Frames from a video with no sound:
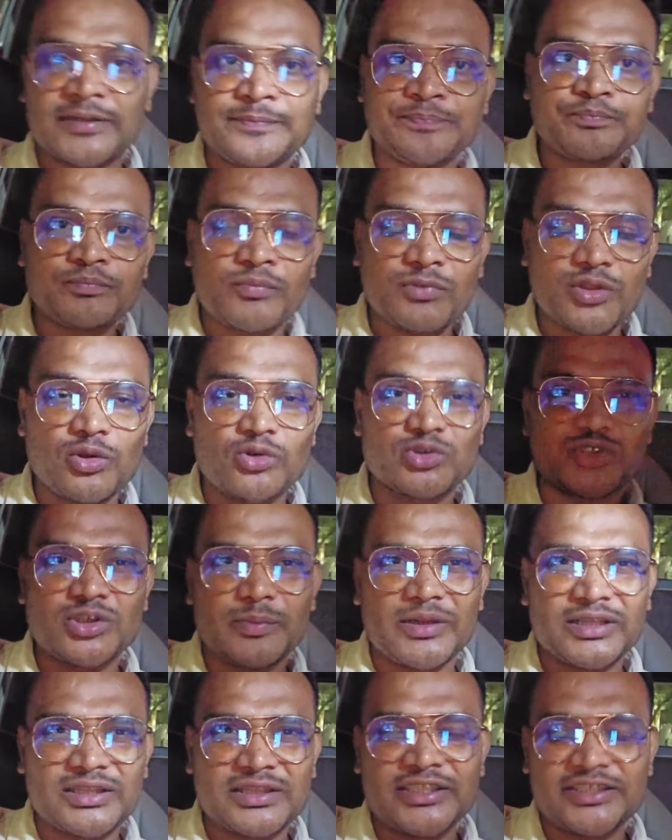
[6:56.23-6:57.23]
था दो सौ
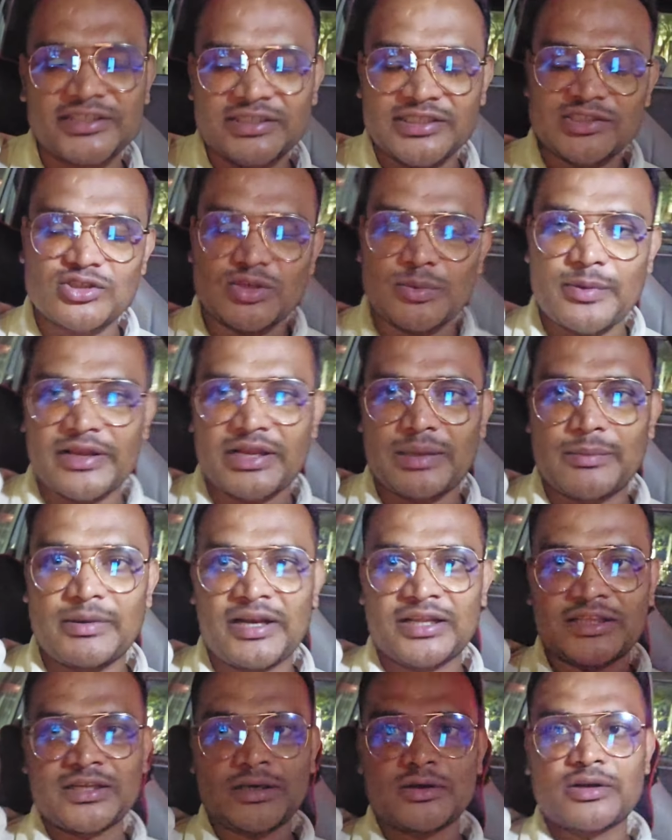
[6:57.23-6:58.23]
बत्तीस तीस रुपये का
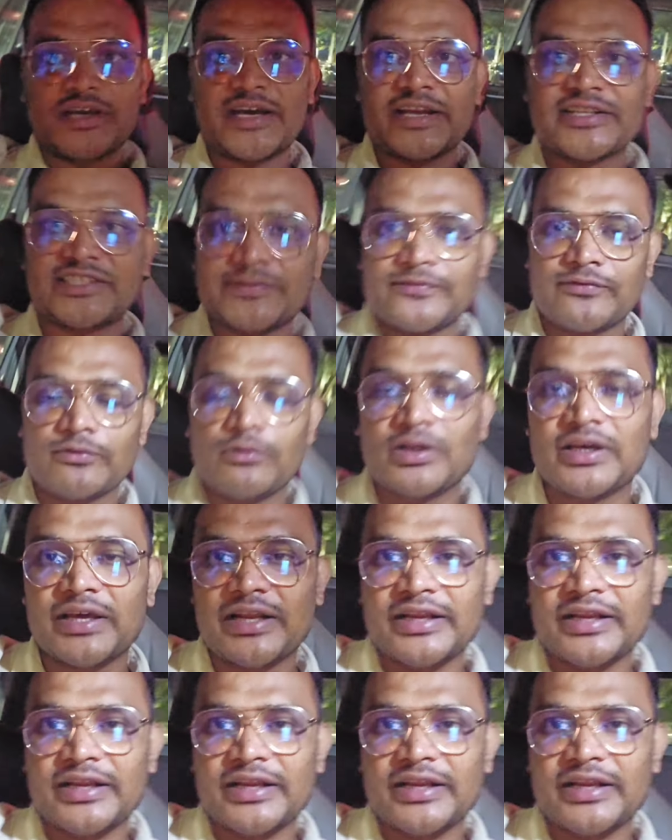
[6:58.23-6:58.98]
भरा था और घर से फुल